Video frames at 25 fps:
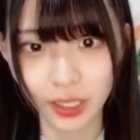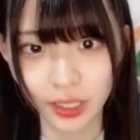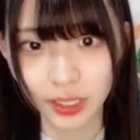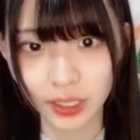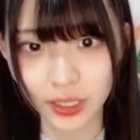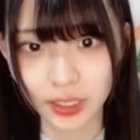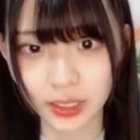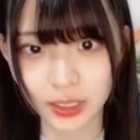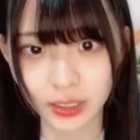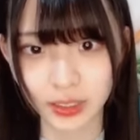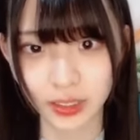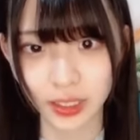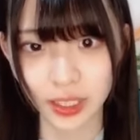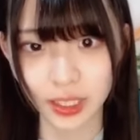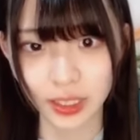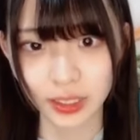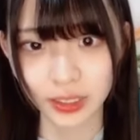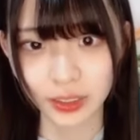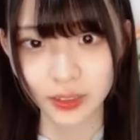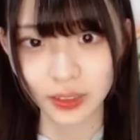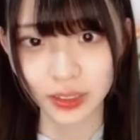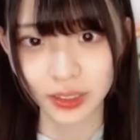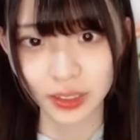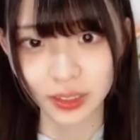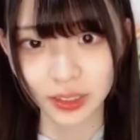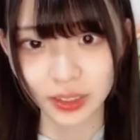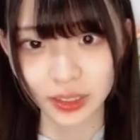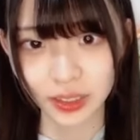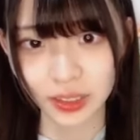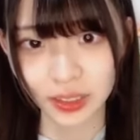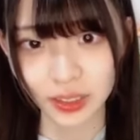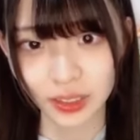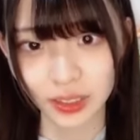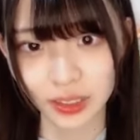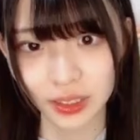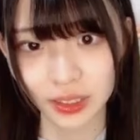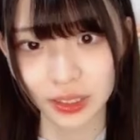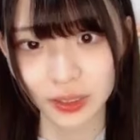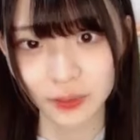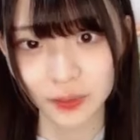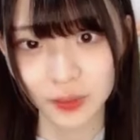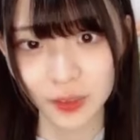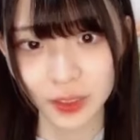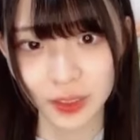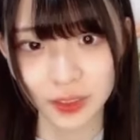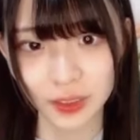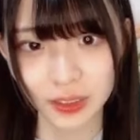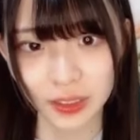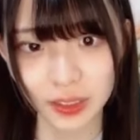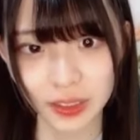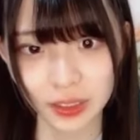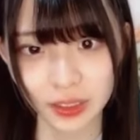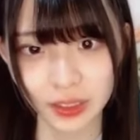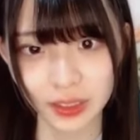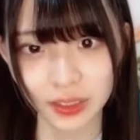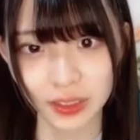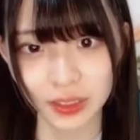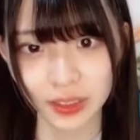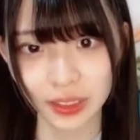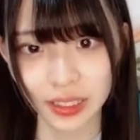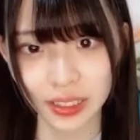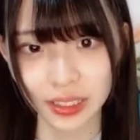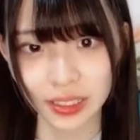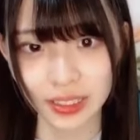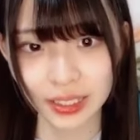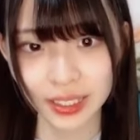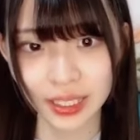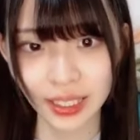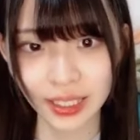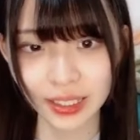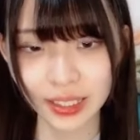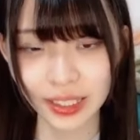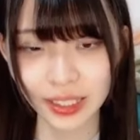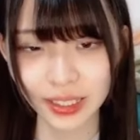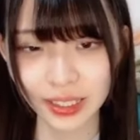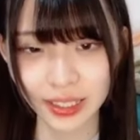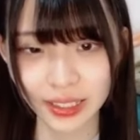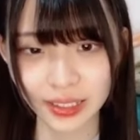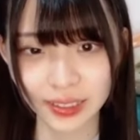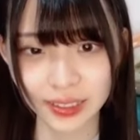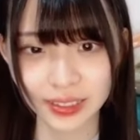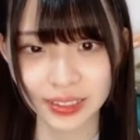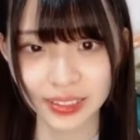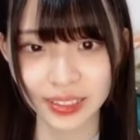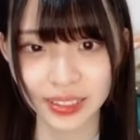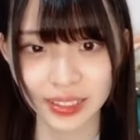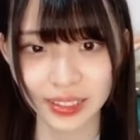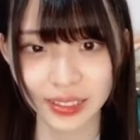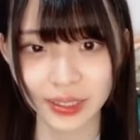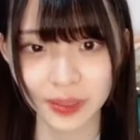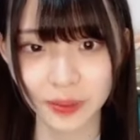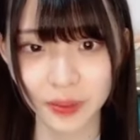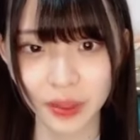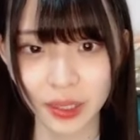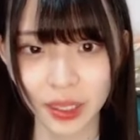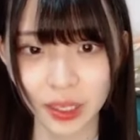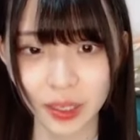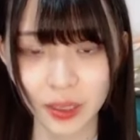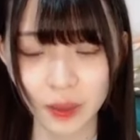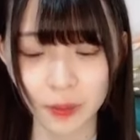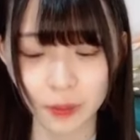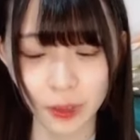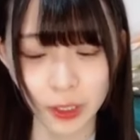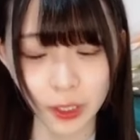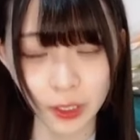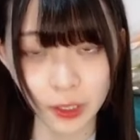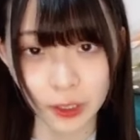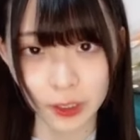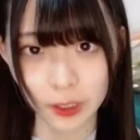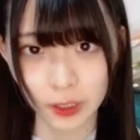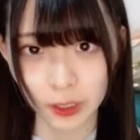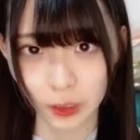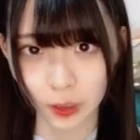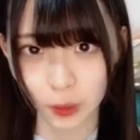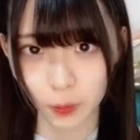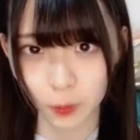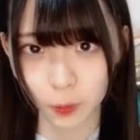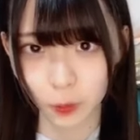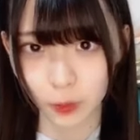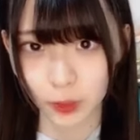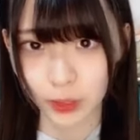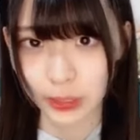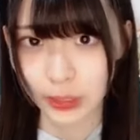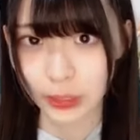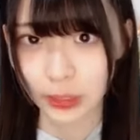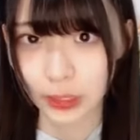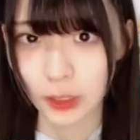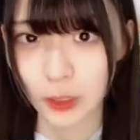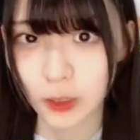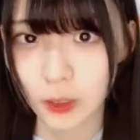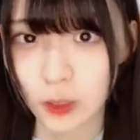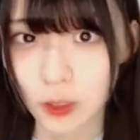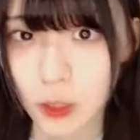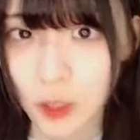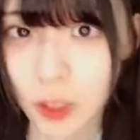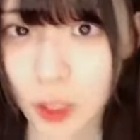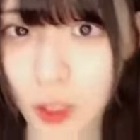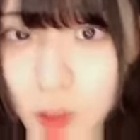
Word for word: えんそれあっち向いた方がいい会も楽しそう NH 関係ない確かに NH はねもう私は提出し